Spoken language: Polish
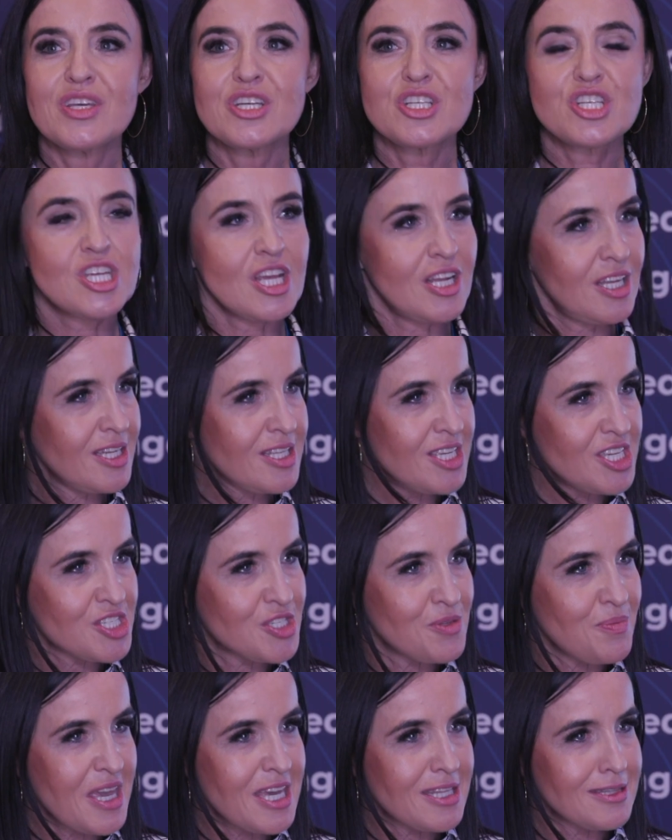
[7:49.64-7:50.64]
e, szalenie
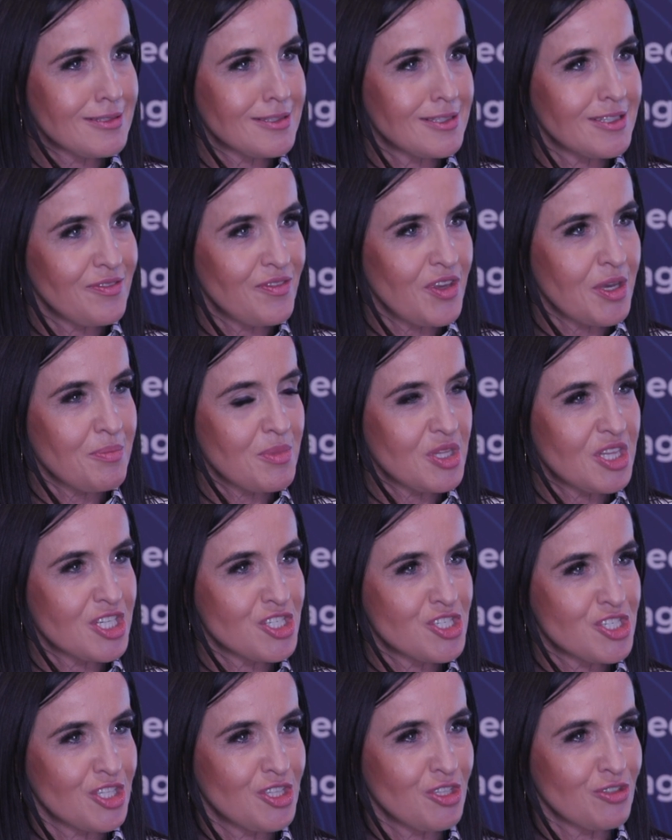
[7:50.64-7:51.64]
zmienny. Wiemy
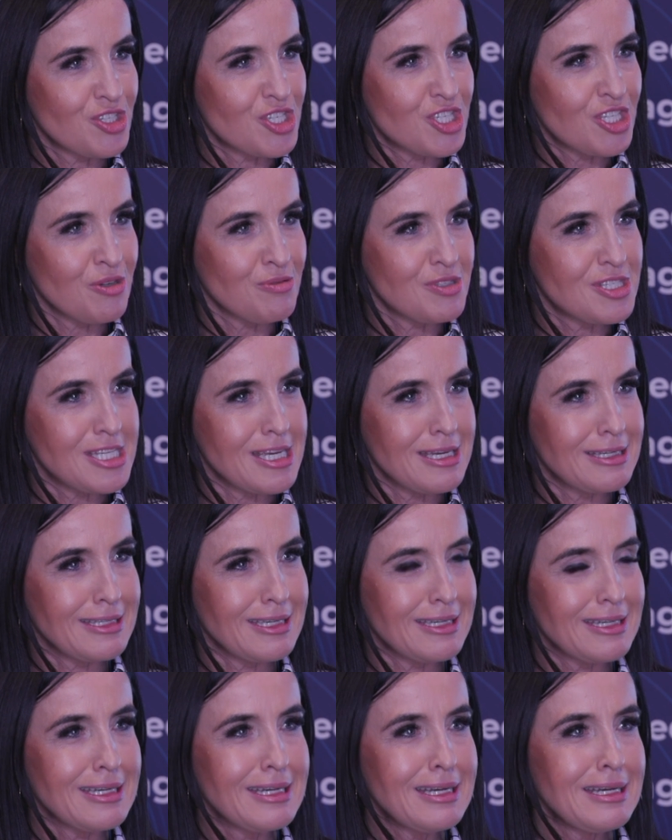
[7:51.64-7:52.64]
też, że to
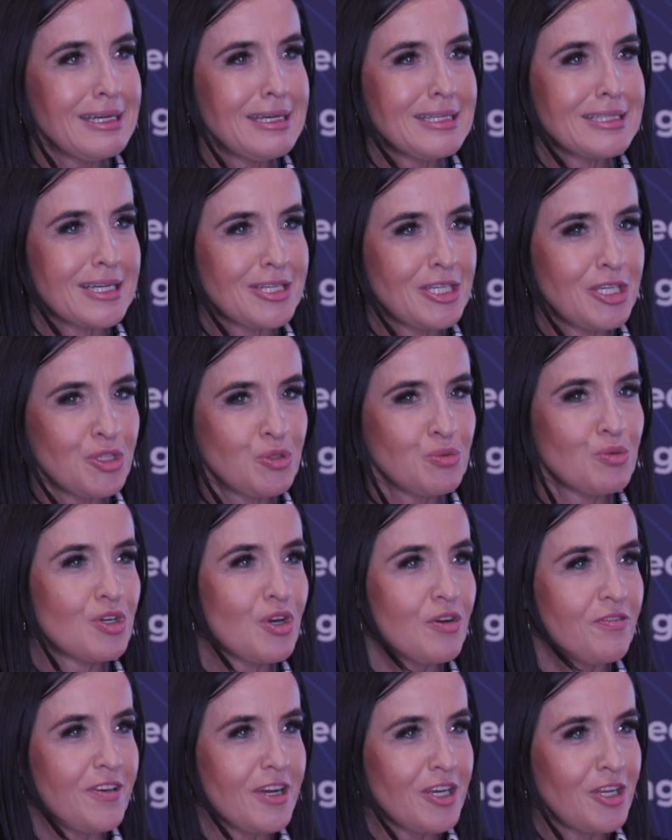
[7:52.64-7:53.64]
kształcenie takie
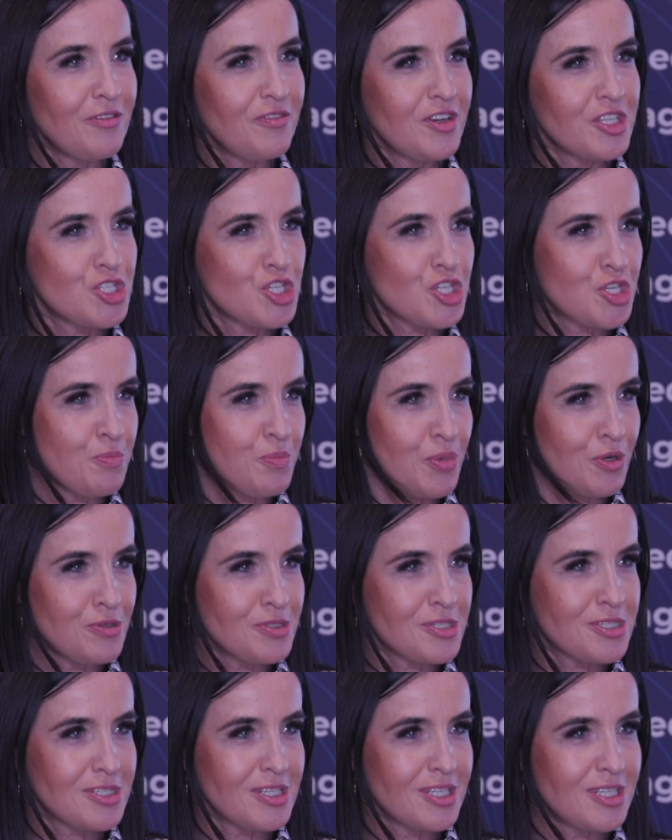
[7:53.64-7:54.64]
długofalowe 3
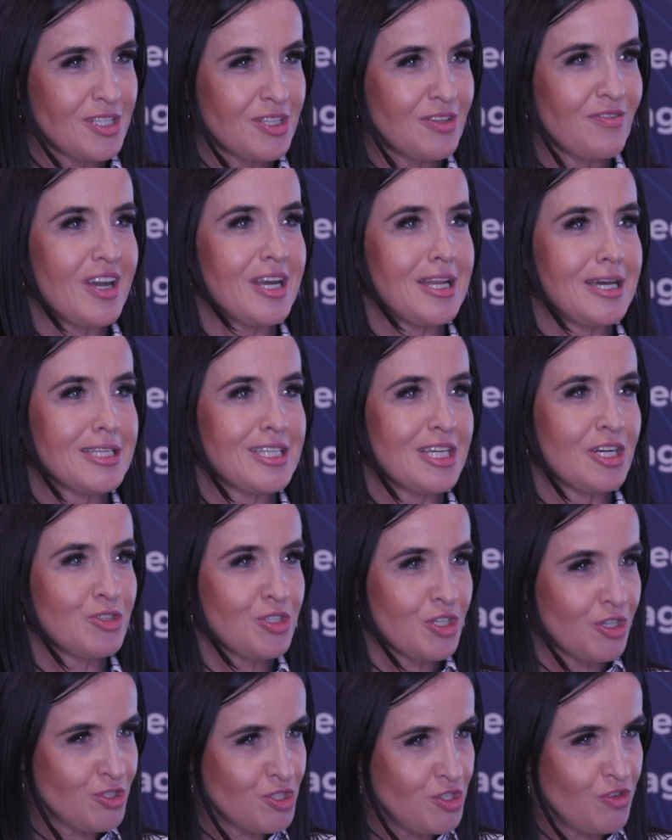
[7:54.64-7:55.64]
plus 2 e, lata
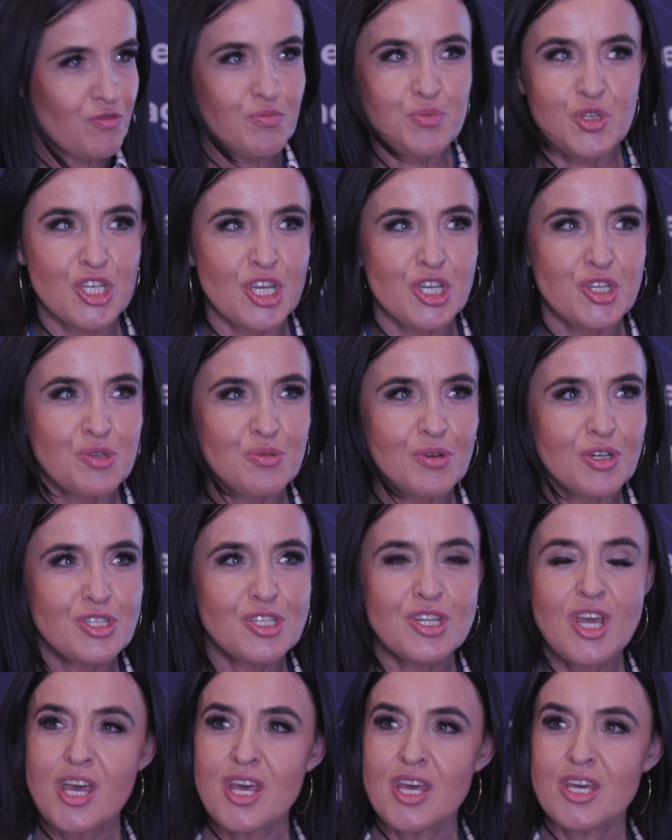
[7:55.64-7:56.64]
odchodzi w
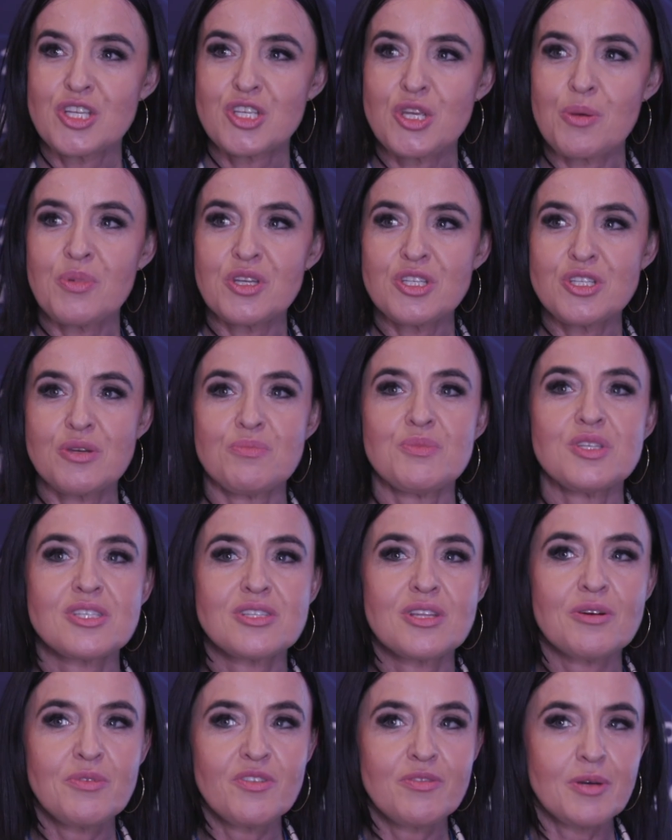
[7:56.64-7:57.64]
przeszłość, że będziemy
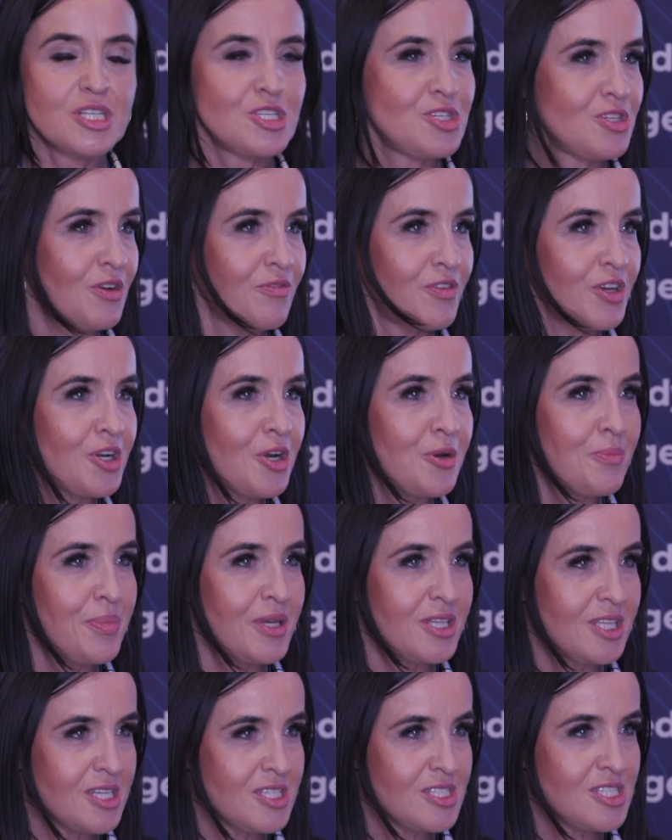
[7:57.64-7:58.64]
zdobywać nowe
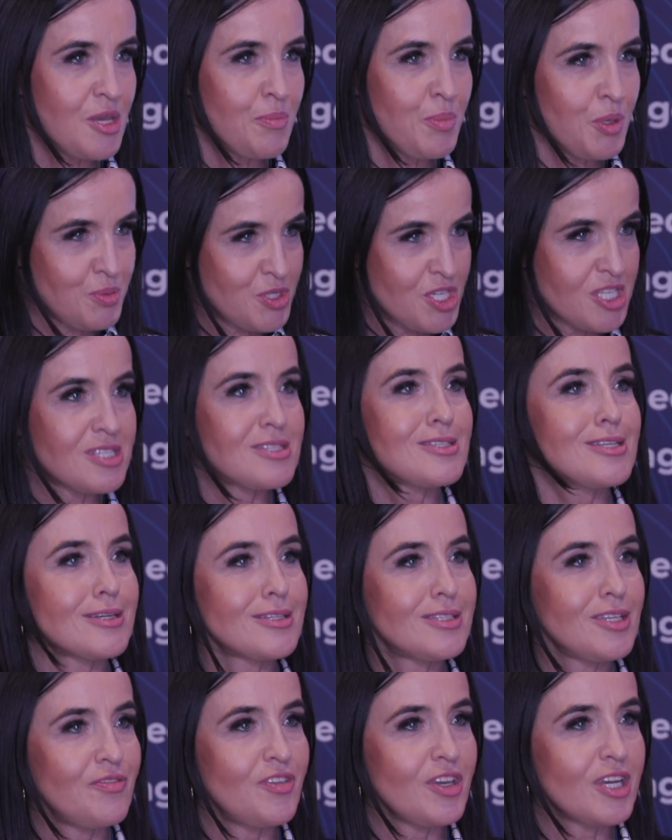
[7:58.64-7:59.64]
kompetencje poprzez
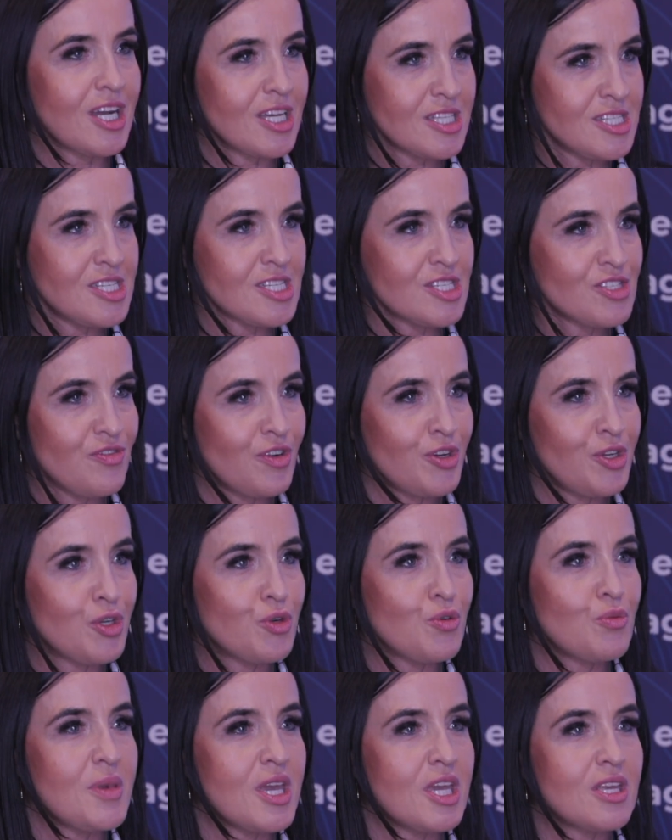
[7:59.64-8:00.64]
certyfikację
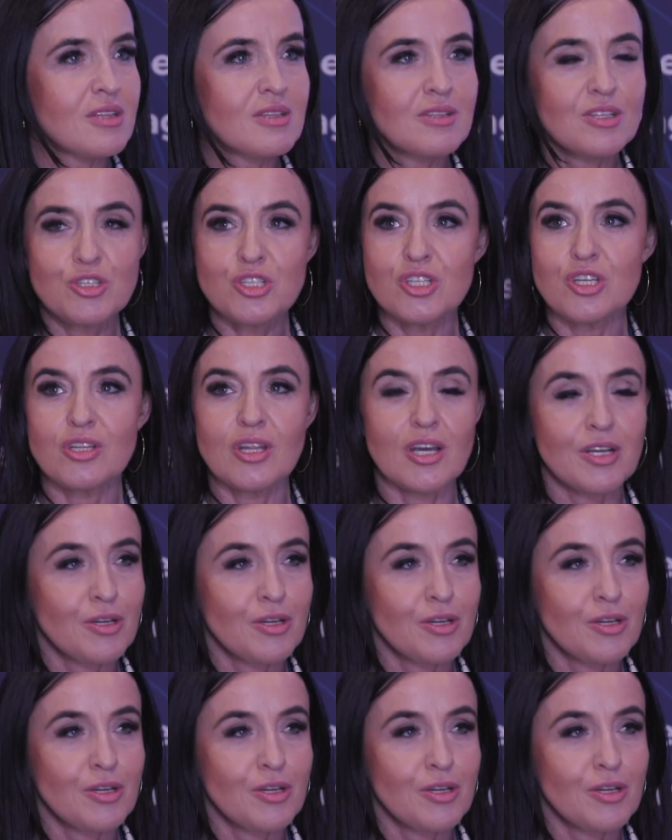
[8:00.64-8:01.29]
swoich umiejętności